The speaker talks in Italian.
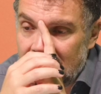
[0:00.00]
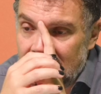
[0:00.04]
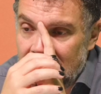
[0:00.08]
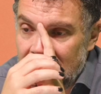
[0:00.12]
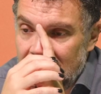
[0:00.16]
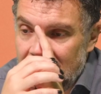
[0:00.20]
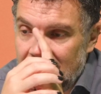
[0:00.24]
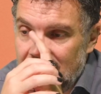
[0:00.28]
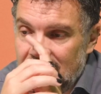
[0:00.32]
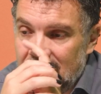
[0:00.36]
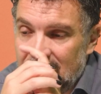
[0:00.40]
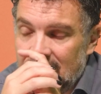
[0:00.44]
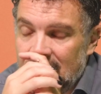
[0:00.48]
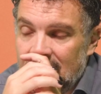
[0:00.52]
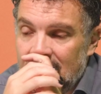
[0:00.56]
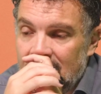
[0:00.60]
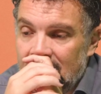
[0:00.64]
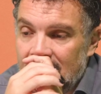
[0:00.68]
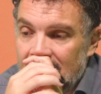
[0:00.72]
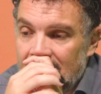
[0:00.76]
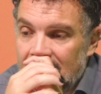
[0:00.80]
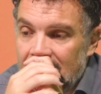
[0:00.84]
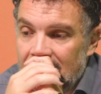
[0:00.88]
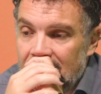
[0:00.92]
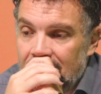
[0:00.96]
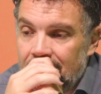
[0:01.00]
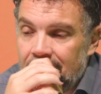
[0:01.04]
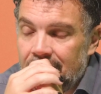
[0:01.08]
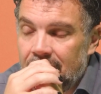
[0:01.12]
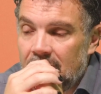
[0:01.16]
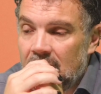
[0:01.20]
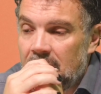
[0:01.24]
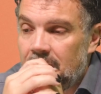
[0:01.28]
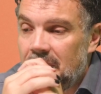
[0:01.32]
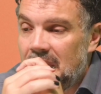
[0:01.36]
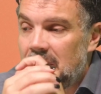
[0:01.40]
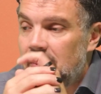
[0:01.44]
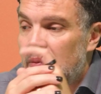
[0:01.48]
il eh,
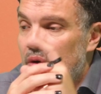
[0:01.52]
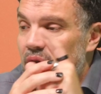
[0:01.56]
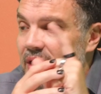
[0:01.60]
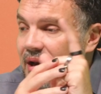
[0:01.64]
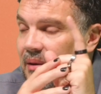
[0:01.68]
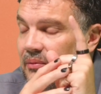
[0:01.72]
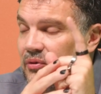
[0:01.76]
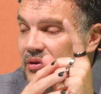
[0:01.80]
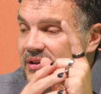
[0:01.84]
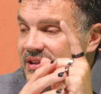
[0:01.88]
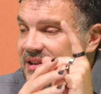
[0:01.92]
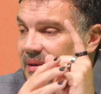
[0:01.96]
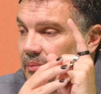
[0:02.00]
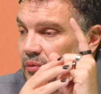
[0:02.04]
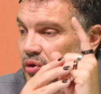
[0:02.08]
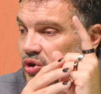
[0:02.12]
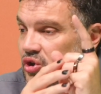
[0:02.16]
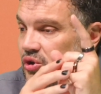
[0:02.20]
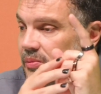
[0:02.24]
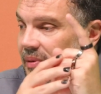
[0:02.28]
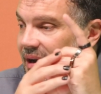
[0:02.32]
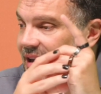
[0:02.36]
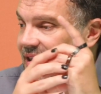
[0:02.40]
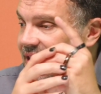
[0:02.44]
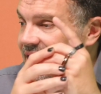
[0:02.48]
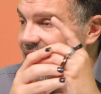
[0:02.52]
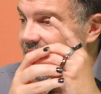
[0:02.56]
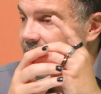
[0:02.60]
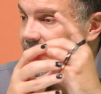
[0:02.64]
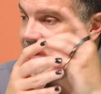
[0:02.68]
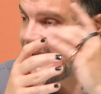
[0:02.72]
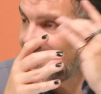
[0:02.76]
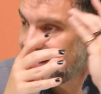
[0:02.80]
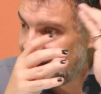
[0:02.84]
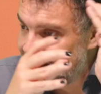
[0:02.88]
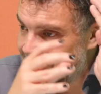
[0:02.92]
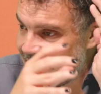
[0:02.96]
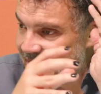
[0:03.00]
membro della Polizia Municipale di
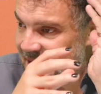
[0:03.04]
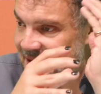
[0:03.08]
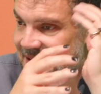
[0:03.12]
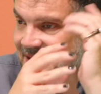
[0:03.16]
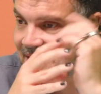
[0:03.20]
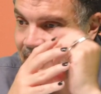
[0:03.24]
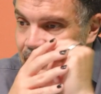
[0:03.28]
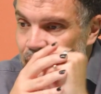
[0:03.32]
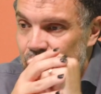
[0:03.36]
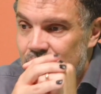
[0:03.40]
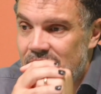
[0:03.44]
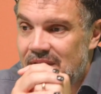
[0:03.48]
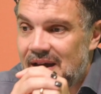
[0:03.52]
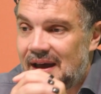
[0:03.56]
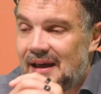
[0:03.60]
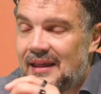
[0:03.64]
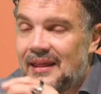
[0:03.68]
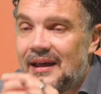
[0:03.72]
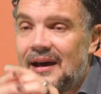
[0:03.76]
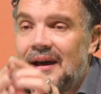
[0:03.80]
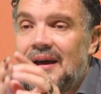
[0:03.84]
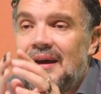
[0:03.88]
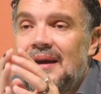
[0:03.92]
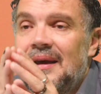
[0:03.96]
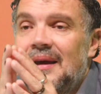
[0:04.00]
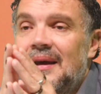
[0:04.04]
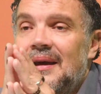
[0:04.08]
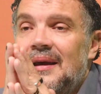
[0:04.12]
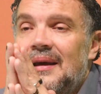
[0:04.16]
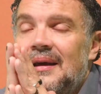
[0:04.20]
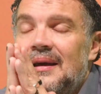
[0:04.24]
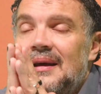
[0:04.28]
Rimini nell'altra puntata